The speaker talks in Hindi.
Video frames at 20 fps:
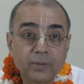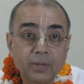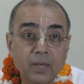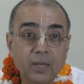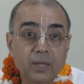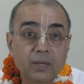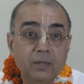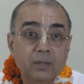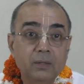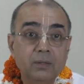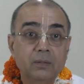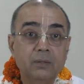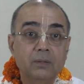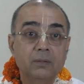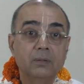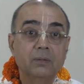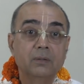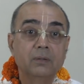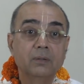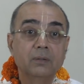है
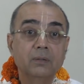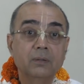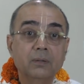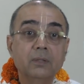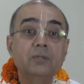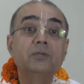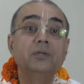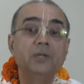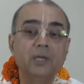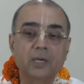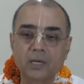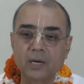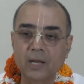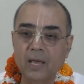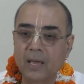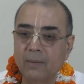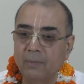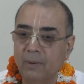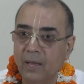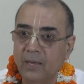किस लिए
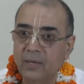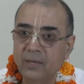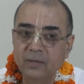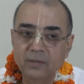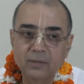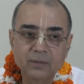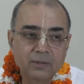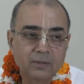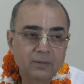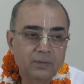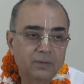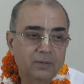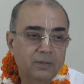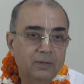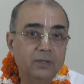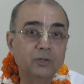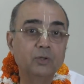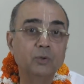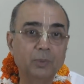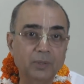कराया भाई
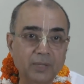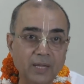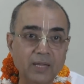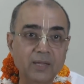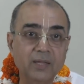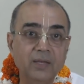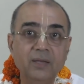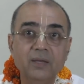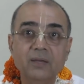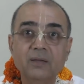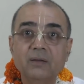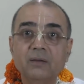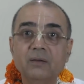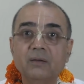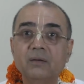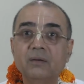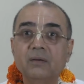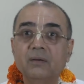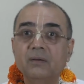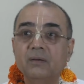ये तो बता दे
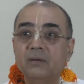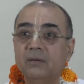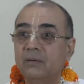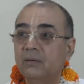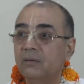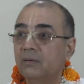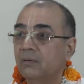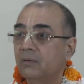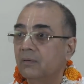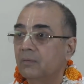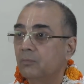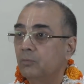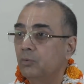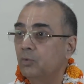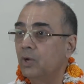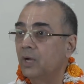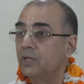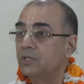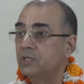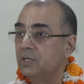
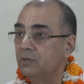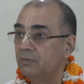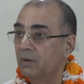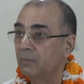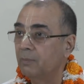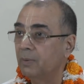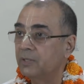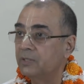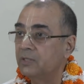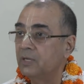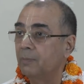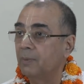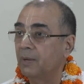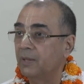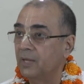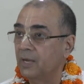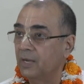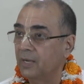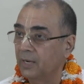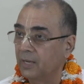पूरा जीवन बच्चे
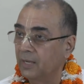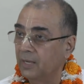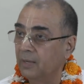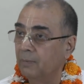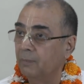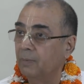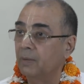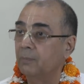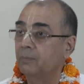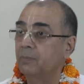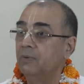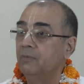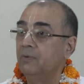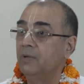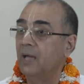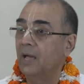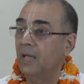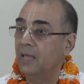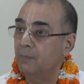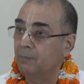पैदे करे पर
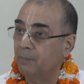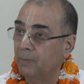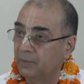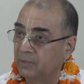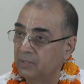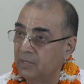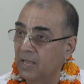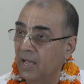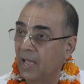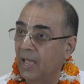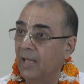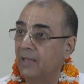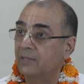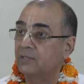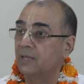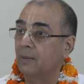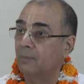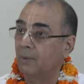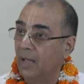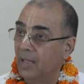बीवी आई पति आया
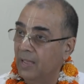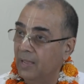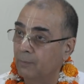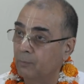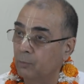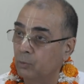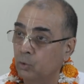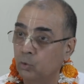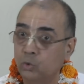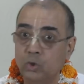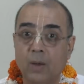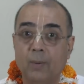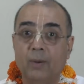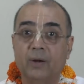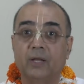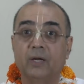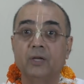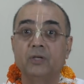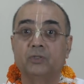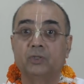सब आए दुनिया
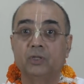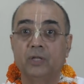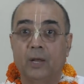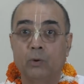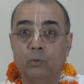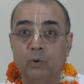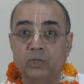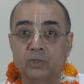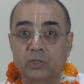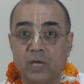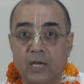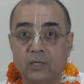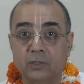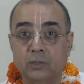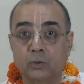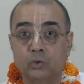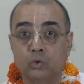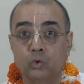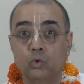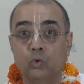भर के रिश्तेदार हुए
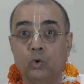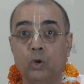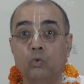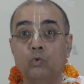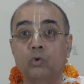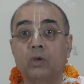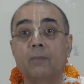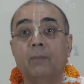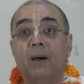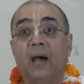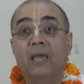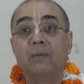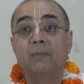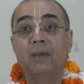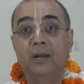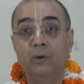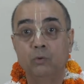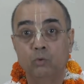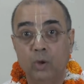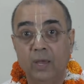सास ससुर हुए उनके भाई
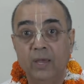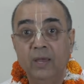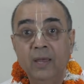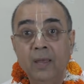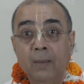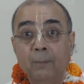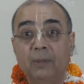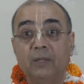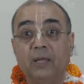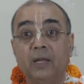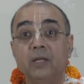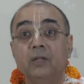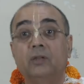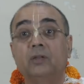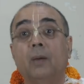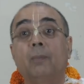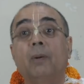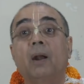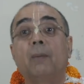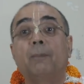बहन हुए पता नहीं
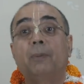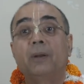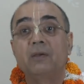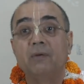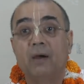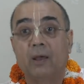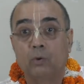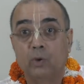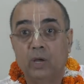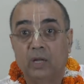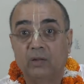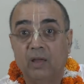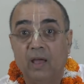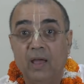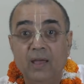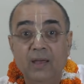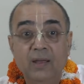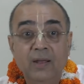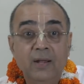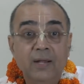इतना बड़ा परिवार हो जाता
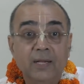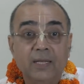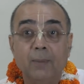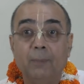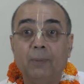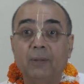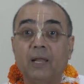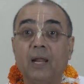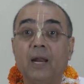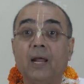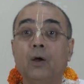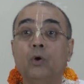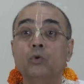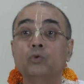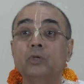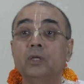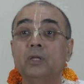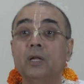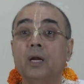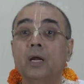है कि पता लगा
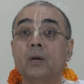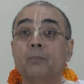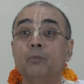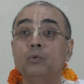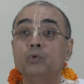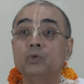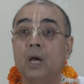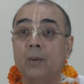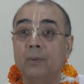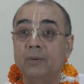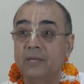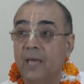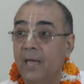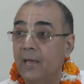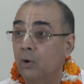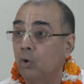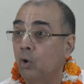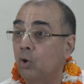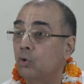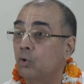उसके अंदर अगर पूछा भी
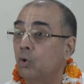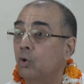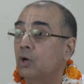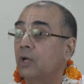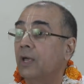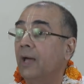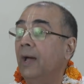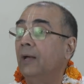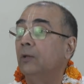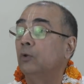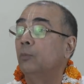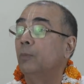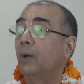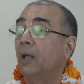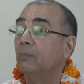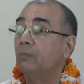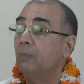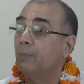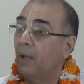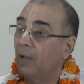जाए कौन कौन क्या है तो
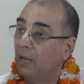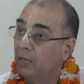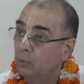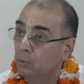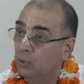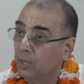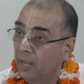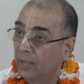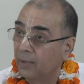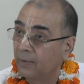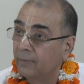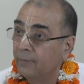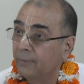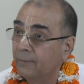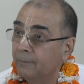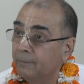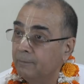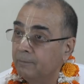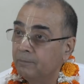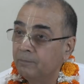बाद में पागली हो जाए
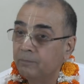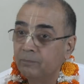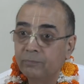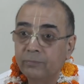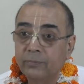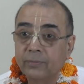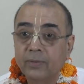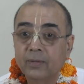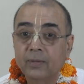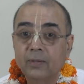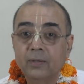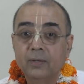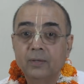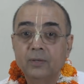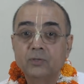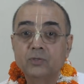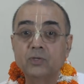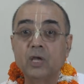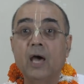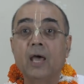
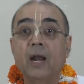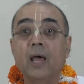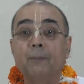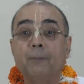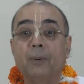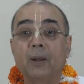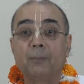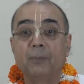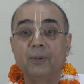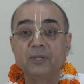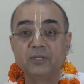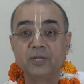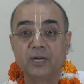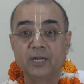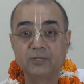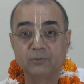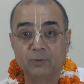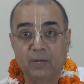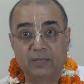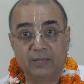सारा परपंच
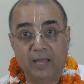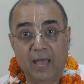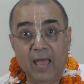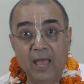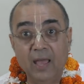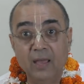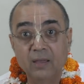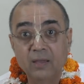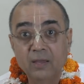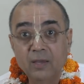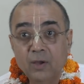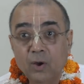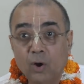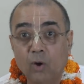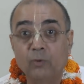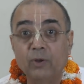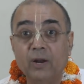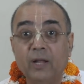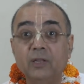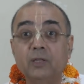रचवाता है
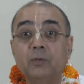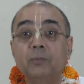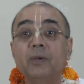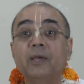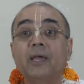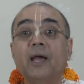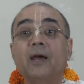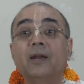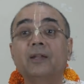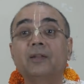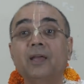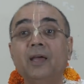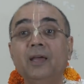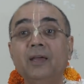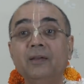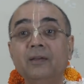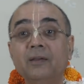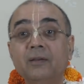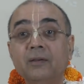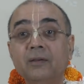और फिर अंत में क्या करता
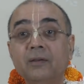है